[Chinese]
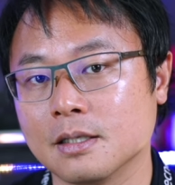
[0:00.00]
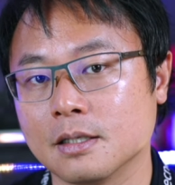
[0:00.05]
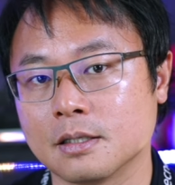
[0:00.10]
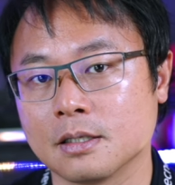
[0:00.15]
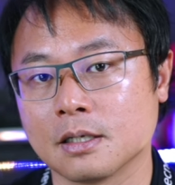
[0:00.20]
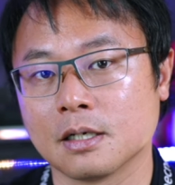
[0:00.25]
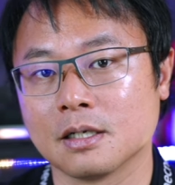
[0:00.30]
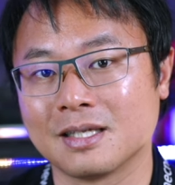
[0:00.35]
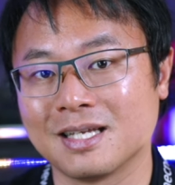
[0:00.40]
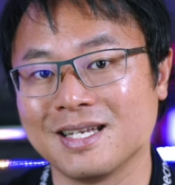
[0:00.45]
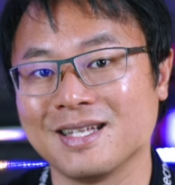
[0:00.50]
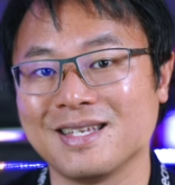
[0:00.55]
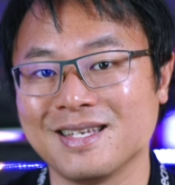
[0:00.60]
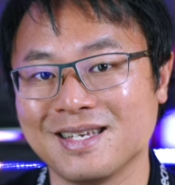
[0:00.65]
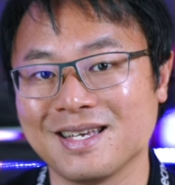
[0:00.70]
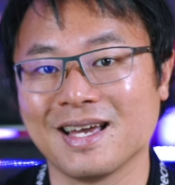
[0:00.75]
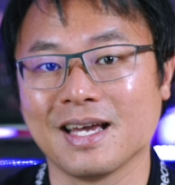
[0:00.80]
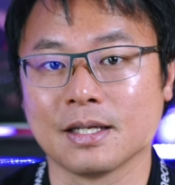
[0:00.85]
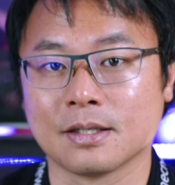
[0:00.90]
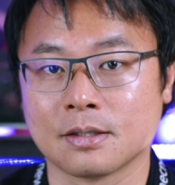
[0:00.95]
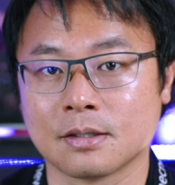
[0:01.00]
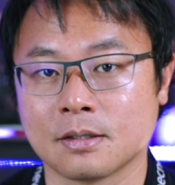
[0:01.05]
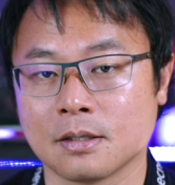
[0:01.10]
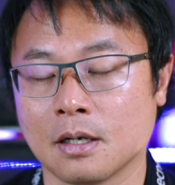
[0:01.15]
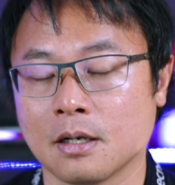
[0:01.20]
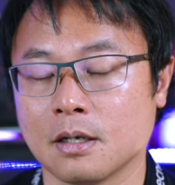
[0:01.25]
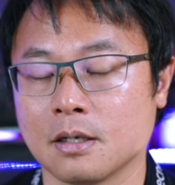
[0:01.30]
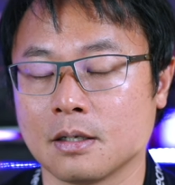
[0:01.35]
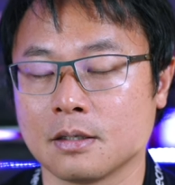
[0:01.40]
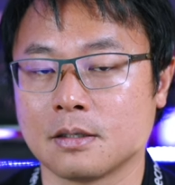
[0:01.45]
这个 T T S
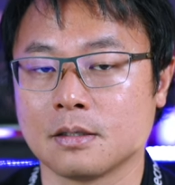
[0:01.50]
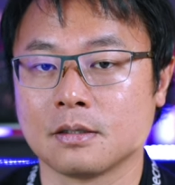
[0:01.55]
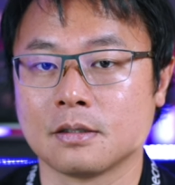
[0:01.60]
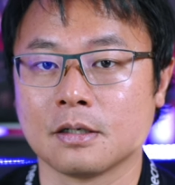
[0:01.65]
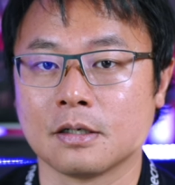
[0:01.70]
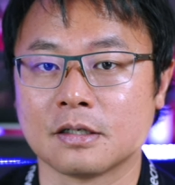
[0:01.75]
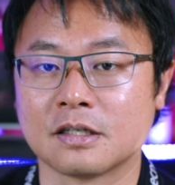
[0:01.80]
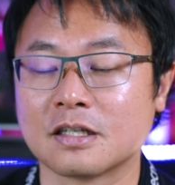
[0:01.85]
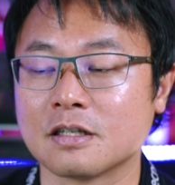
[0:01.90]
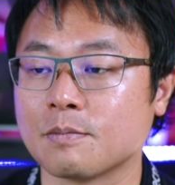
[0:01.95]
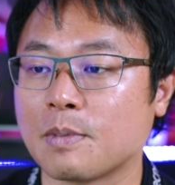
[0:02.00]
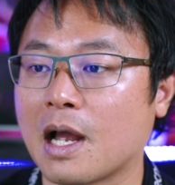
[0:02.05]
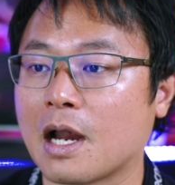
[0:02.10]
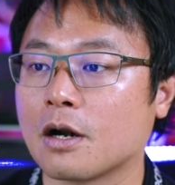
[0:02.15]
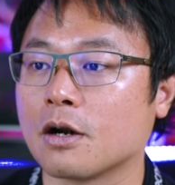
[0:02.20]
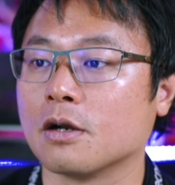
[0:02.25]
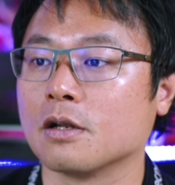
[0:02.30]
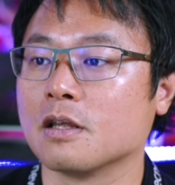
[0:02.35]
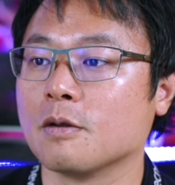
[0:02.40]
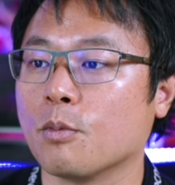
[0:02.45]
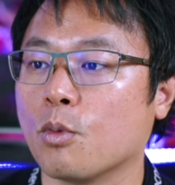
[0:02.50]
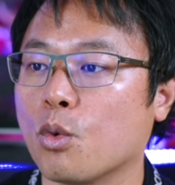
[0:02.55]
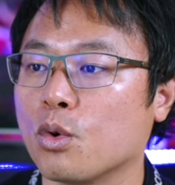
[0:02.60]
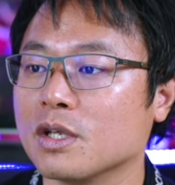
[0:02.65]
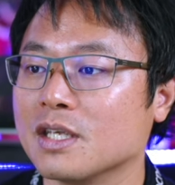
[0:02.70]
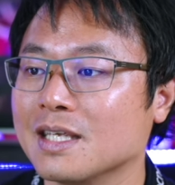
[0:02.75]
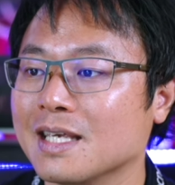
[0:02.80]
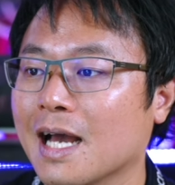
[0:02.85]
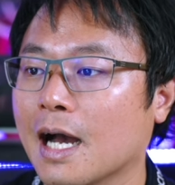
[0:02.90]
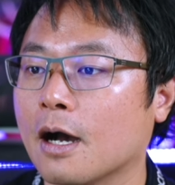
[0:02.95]
啊、呃、这个四八二一模
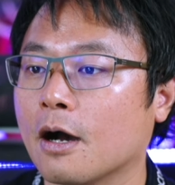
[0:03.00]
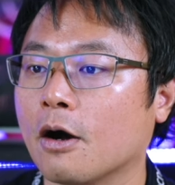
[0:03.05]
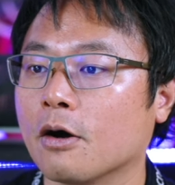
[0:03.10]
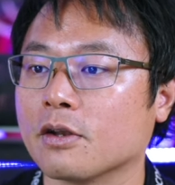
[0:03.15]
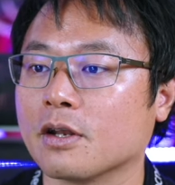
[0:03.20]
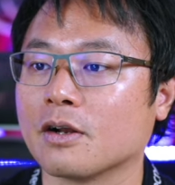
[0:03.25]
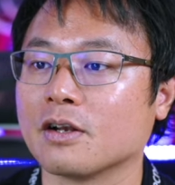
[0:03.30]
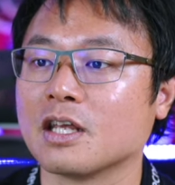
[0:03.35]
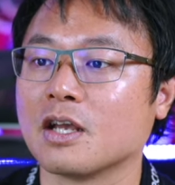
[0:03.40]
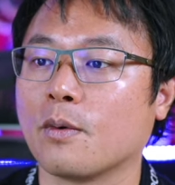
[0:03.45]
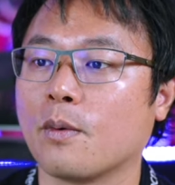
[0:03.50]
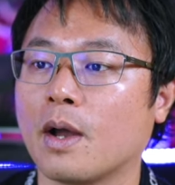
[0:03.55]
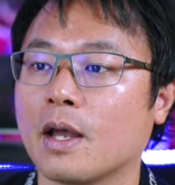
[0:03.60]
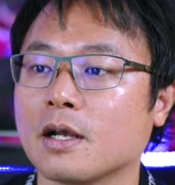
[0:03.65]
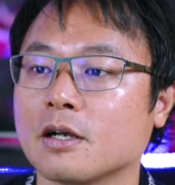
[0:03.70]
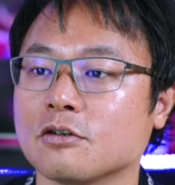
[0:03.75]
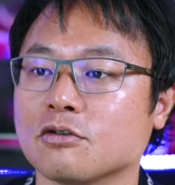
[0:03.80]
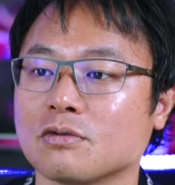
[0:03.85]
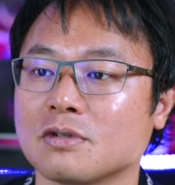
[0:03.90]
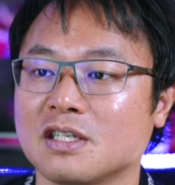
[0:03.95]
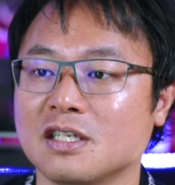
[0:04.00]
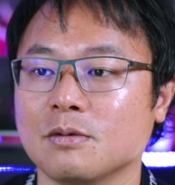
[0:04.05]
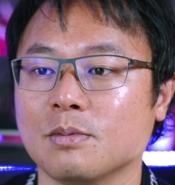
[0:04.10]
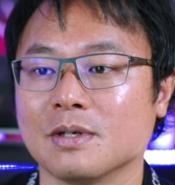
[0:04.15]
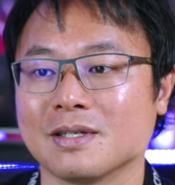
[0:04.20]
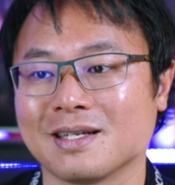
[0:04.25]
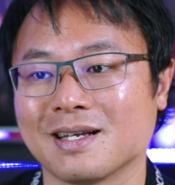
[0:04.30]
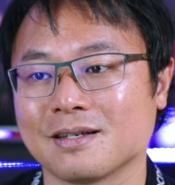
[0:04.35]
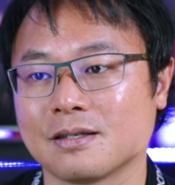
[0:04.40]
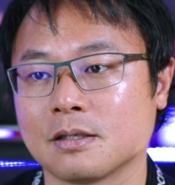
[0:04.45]
一样哈，然后另外一个就是基
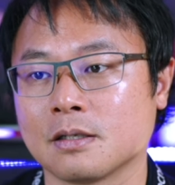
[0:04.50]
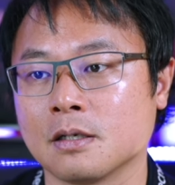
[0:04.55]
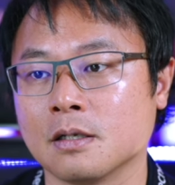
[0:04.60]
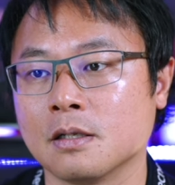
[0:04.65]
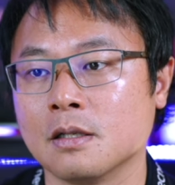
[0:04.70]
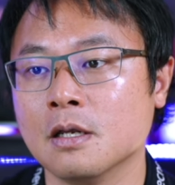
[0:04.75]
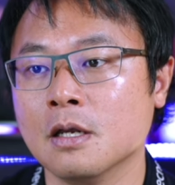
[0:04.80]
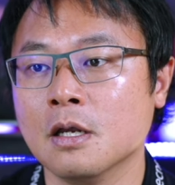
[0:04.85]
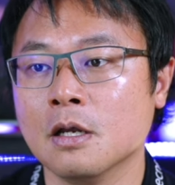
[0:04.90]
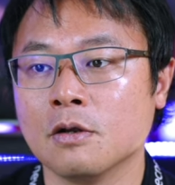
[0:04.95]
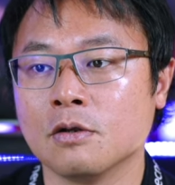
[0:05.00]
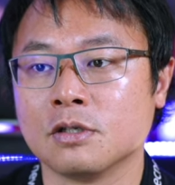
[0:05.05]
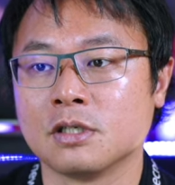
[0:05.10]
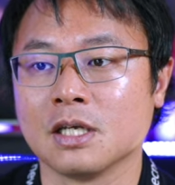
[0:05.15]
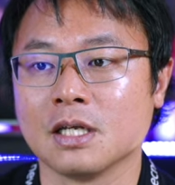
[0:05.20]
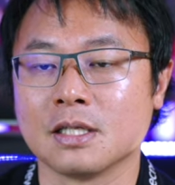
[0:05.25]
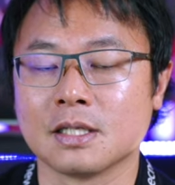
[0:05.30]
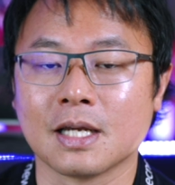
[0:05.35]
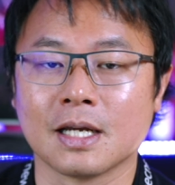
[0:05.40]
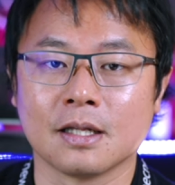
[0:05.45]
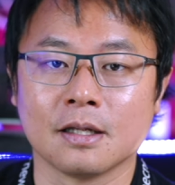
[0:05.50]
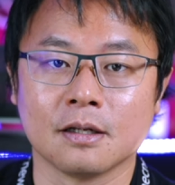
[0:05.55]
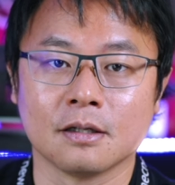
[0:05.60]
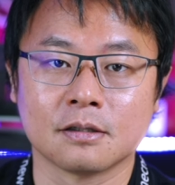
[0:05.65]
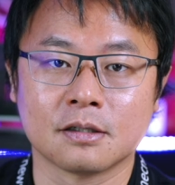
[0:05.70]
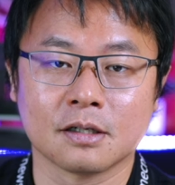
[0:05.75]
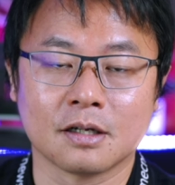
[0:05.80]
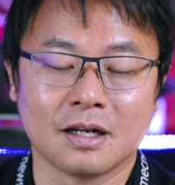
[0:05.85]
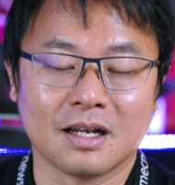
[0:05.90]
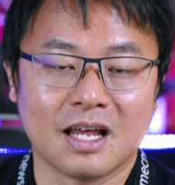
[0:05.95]
本上是跟现在的
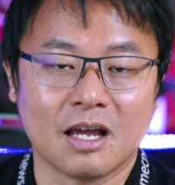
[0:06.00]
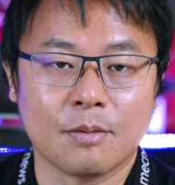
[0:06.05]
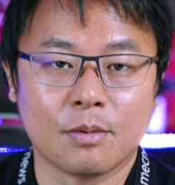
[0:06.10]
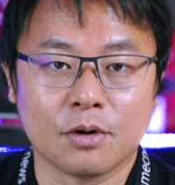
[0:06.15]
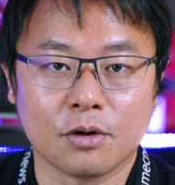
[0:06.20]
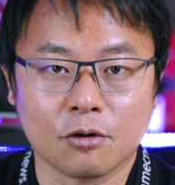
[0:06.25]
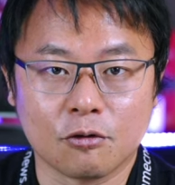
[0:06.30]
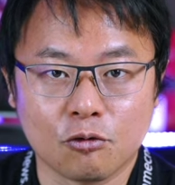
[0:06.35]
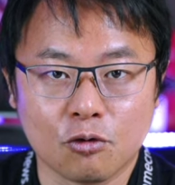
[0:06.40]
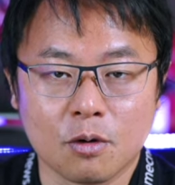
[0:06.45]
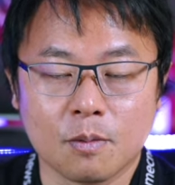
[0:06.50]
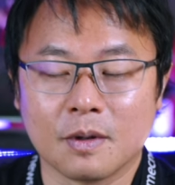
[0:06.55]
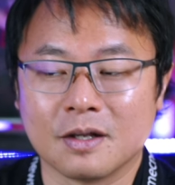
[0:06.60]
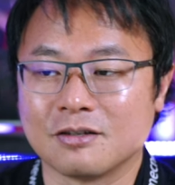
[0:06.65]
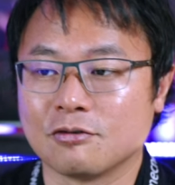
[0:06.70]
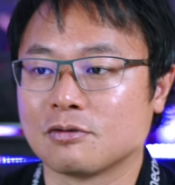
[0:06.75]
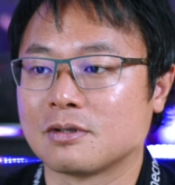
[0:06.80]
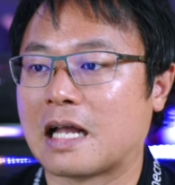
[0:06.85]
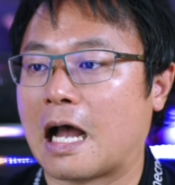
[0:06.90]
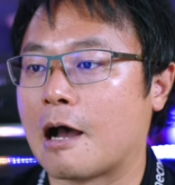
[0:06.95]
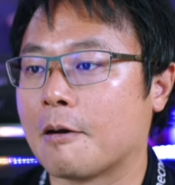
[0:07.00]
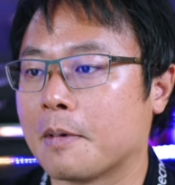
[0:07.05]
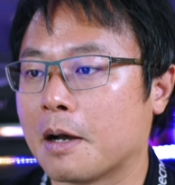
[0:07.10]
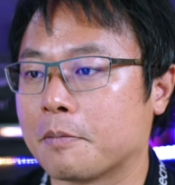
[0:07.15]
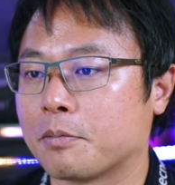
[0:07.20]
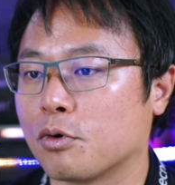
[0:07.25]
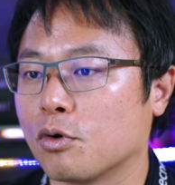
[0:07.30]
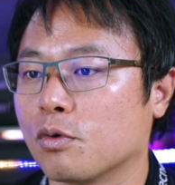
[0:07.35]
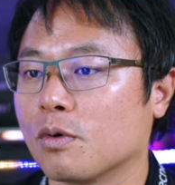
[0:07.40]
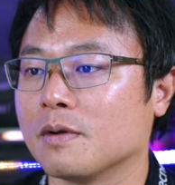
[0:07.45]
这个 Labor Agreement 就 D A M
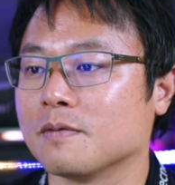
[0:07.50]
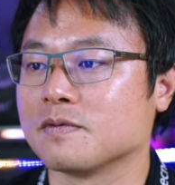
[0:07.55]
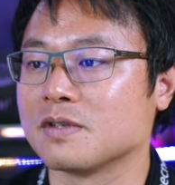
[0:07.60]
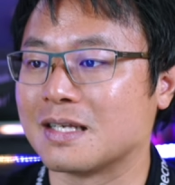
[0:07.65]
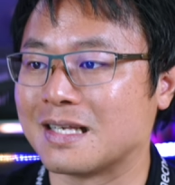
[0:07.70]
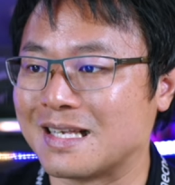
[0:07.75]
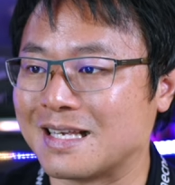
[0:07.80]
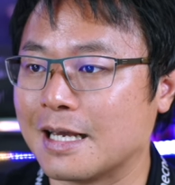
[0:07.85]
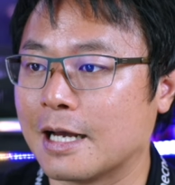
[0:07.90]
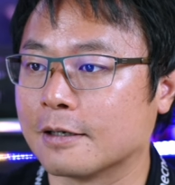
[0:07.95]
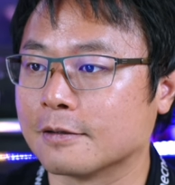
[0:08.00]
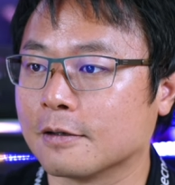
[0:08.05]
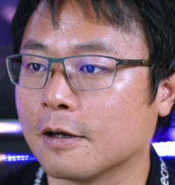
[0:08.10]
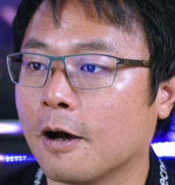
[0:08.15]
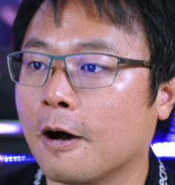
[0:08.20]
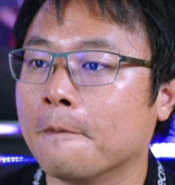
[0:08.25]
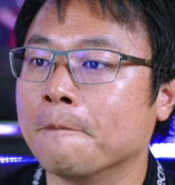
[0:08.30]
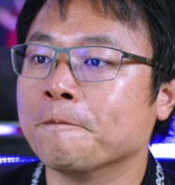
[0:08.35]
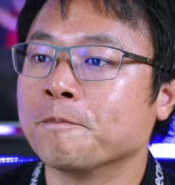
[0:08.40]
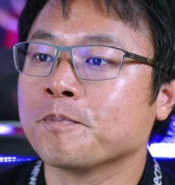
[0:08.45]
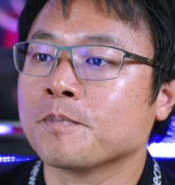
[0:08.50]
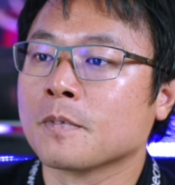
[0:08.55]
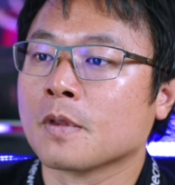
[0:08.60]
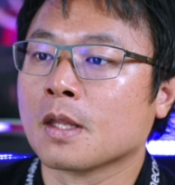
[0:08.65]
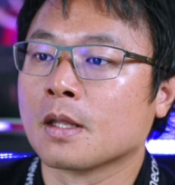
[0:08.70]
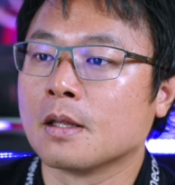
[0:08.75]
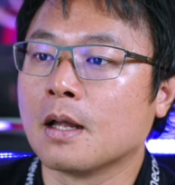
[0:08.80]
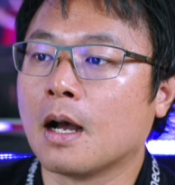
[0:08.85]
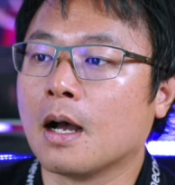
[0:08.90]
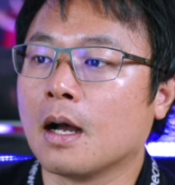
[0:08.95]
A Program 是一样的哈。
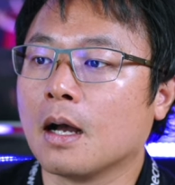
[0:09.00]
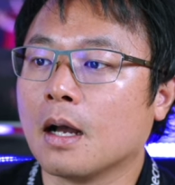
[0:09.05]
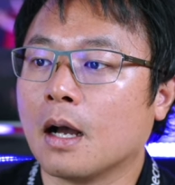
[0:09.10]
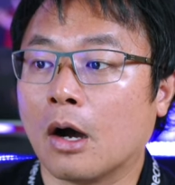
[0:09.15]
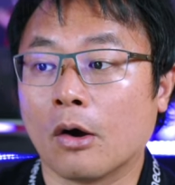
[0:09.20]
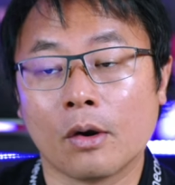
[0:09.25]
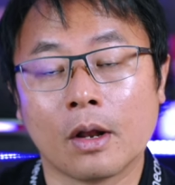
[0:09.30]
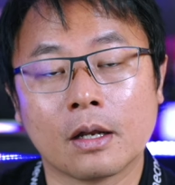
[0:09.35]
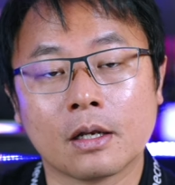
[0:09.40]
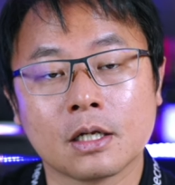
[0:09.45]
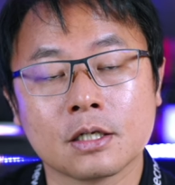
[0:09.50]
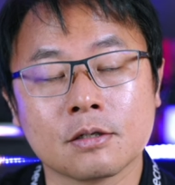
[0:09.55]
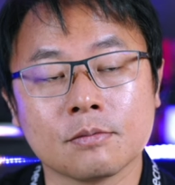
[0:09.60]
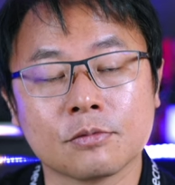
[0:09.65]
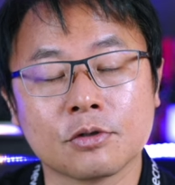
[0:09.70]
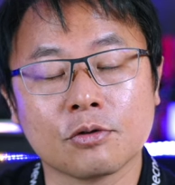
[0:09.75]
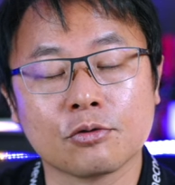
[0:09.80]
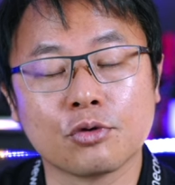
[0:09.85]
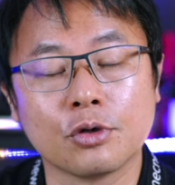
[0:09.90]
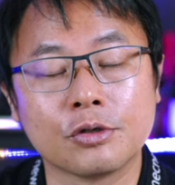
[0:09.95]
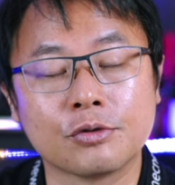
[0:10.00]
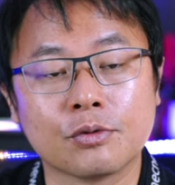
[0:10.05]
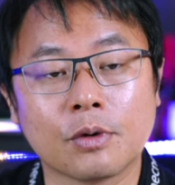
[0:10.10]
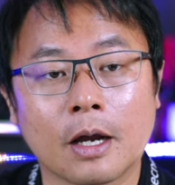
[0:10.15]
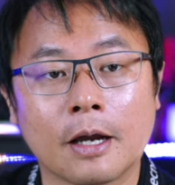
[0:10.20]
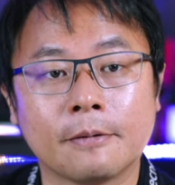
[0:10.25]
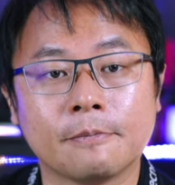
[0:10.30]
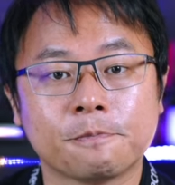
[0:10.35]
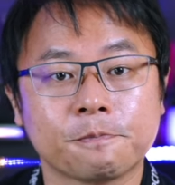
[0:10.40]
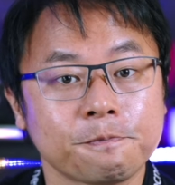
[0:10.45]
那好了，那什么时候推出
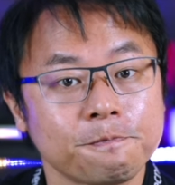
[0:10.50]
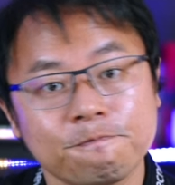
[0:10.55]
来